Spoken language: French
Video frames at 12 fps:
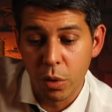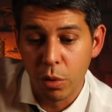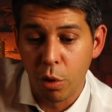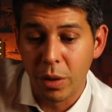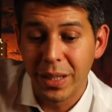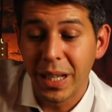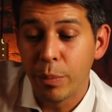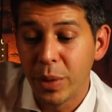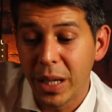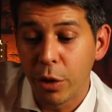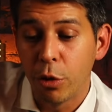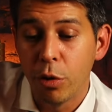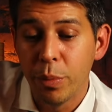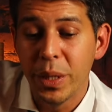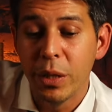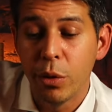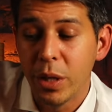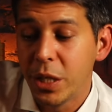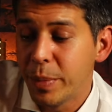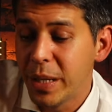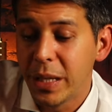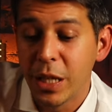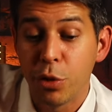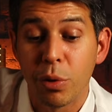En termes d'ergonomie, de
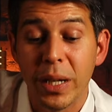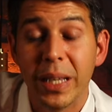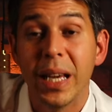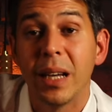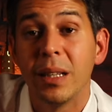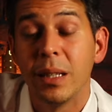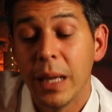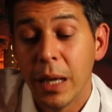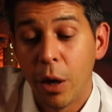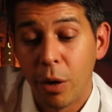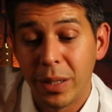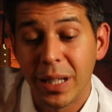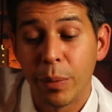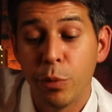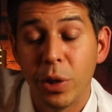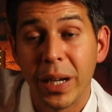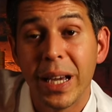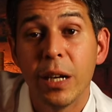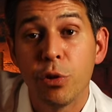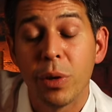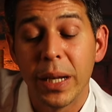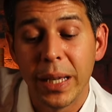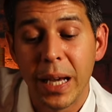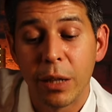lisibilité sur les cartes, en termes de règles sur
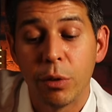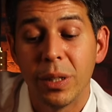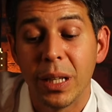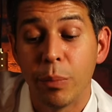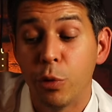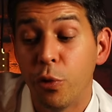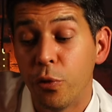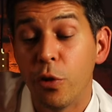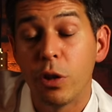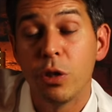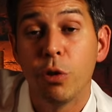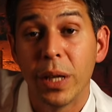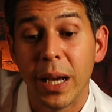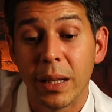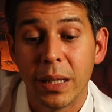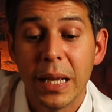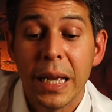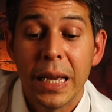les cartes, en termes de force de cartes,